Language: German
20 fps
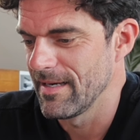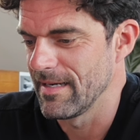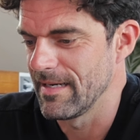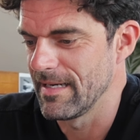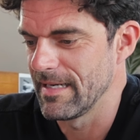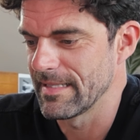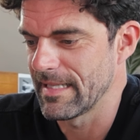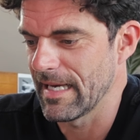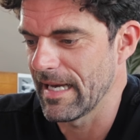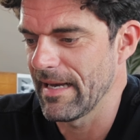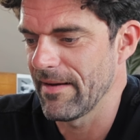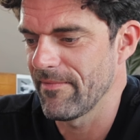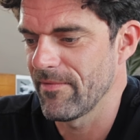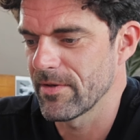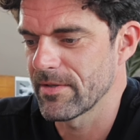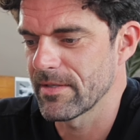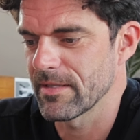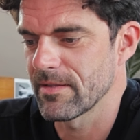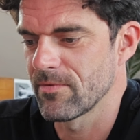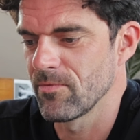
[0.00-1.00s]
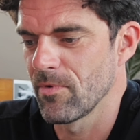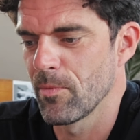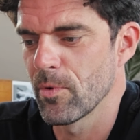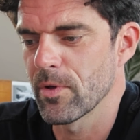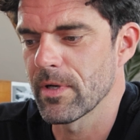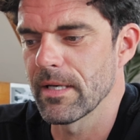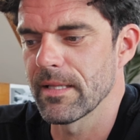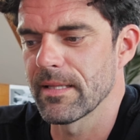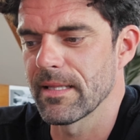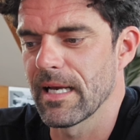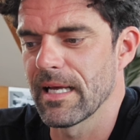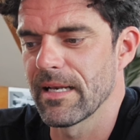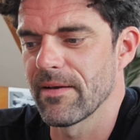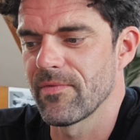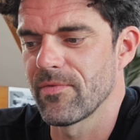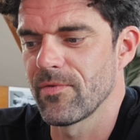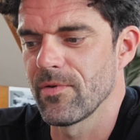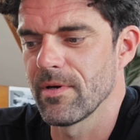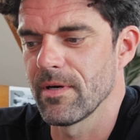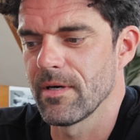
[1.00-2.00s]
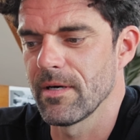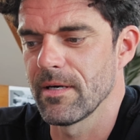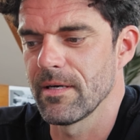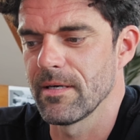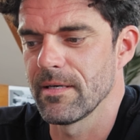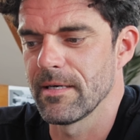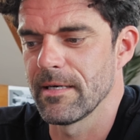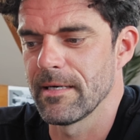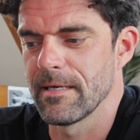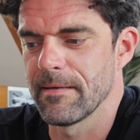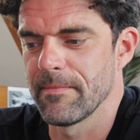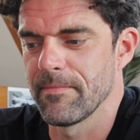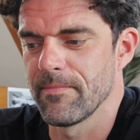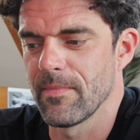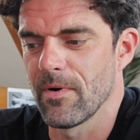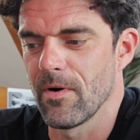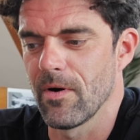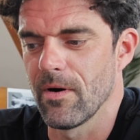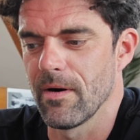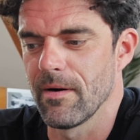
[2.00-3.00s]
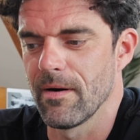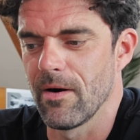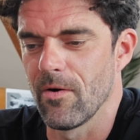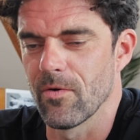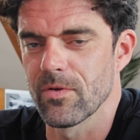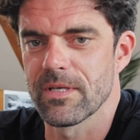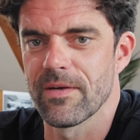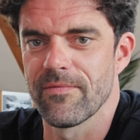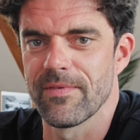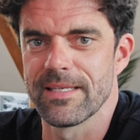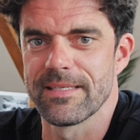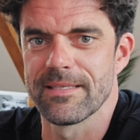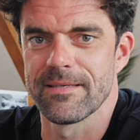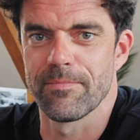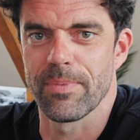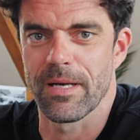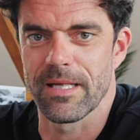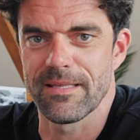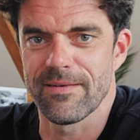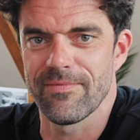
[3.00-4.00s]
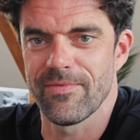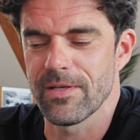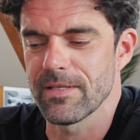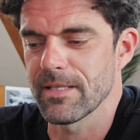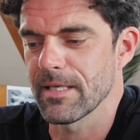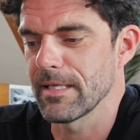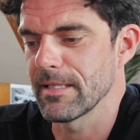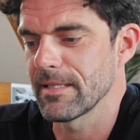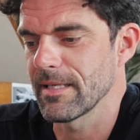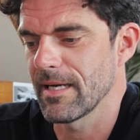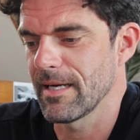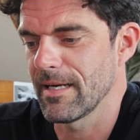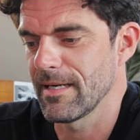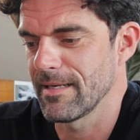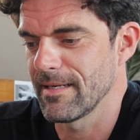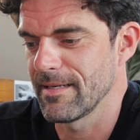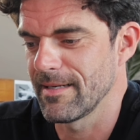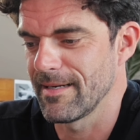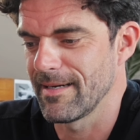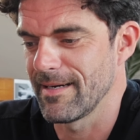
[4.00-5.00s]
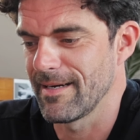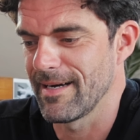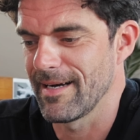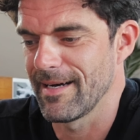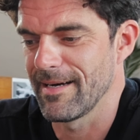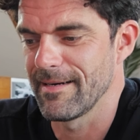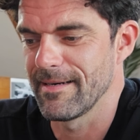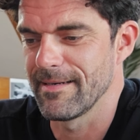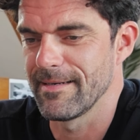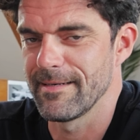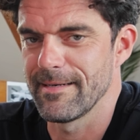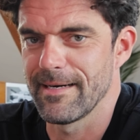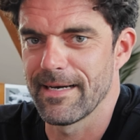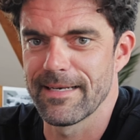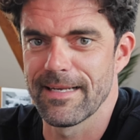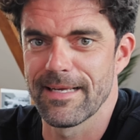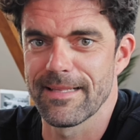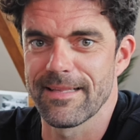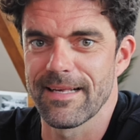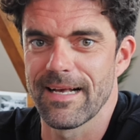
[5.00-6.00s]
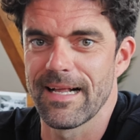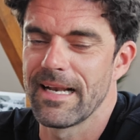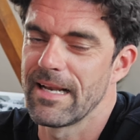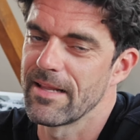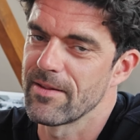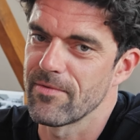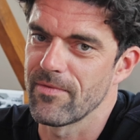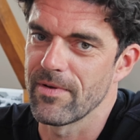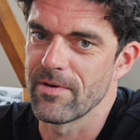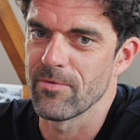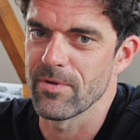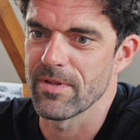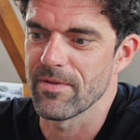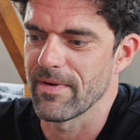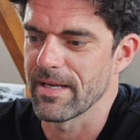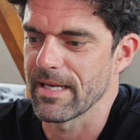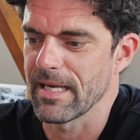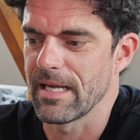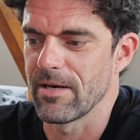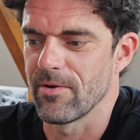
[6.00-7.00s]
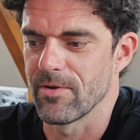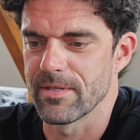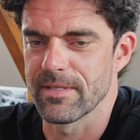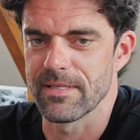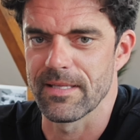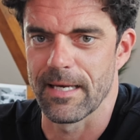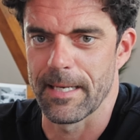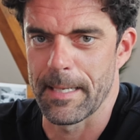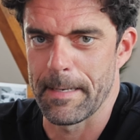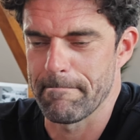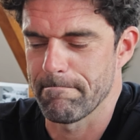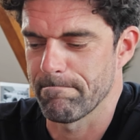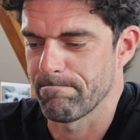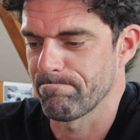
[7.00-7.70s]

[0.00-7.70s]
Äh, daher wird es nur möglich sein für ähm, ausgewählte Pressevertreter äh, an der Zahl, es werden nur zwei, drei Leute sein.